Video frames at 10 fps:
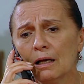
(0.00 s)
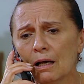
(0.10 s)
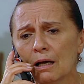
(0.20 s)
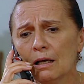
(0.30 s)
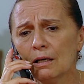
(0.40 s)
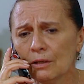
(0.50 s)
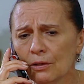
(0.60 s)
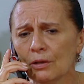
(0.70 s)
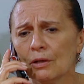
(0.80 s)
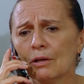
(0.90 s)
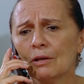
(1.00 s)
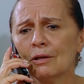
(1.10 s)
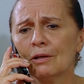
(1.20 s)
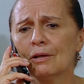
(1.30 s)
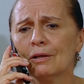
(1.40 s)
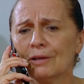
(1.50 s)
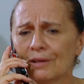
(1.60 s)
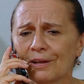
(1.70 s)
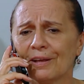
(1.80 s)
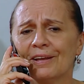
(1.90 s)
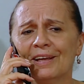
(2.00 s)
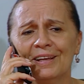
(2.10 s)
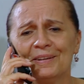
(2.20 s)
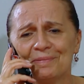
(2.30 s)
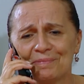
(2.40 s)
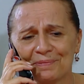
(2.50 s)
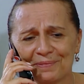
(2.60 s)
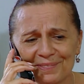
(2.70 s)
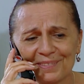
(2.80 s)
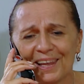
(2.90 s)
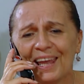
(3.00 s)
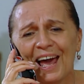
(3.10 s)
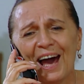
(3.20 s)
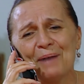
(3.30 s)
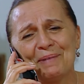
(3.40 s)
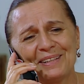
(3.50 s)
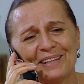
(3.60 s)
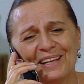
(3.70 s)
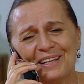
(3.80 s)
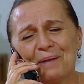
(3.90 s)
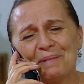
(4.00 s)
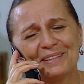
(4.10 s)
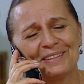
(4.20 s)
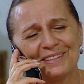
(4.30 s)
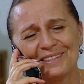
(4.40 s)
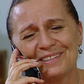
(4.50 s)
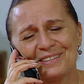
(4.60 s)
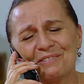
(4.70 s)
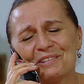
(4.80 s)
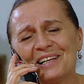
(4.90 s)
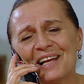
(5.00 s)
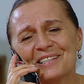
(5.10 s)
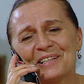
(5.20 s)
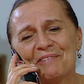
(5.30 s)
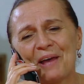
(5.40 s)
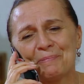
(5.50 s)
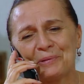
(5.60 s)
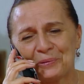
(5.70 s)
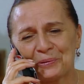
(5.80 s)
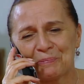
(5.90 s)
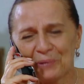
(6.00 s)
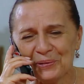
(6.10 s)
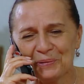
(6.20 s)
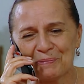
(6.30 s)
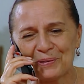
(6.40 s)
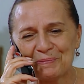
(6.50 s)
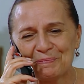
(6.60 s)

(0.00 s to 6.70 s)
Aa, iyi, iyi. Aman, aman e, ilaçlarını vermeyi unutma olur mu?